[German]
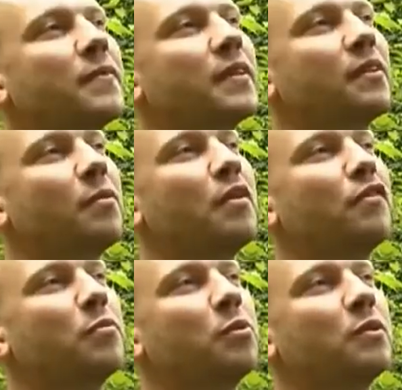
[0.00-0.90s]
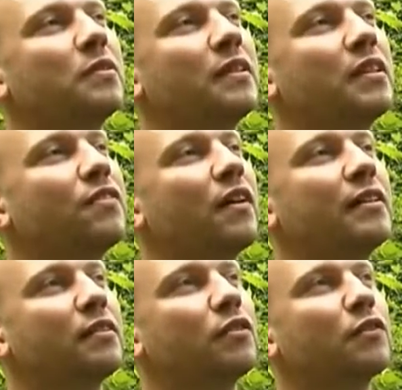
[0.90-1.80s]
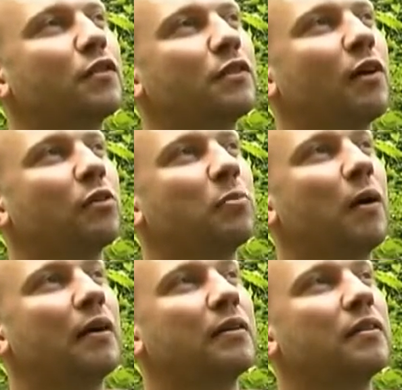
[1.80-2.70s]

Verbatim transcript: Ich komme ja vom Bodensee, da fahre ich oft auf der Autobahn.